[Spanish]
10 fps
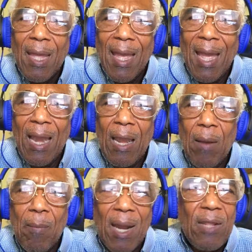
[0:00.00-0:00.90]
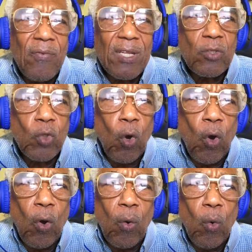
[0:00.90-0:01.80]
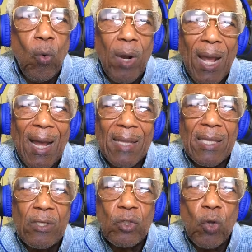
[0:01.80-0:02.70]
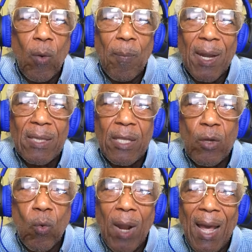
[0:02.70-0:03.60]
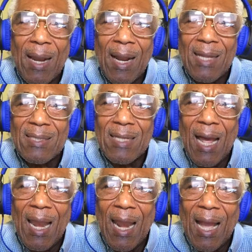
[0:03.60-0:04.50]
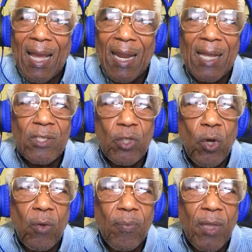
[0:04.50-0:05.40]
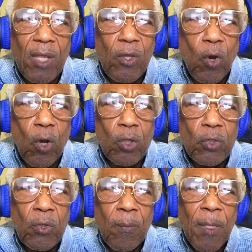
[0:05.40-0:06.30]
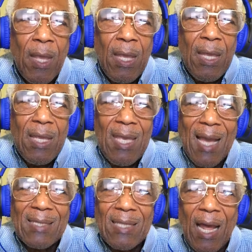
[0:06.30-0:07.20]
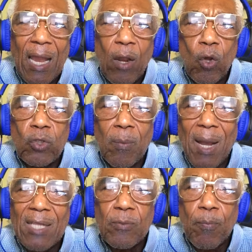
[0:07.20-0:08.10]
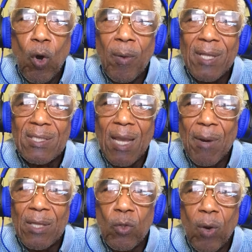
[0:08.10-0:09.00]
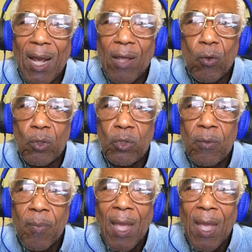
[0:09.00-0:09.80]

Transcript: Él manifestó una atención particular hacia la creación de Dios y hacia los más pobres y abandonados.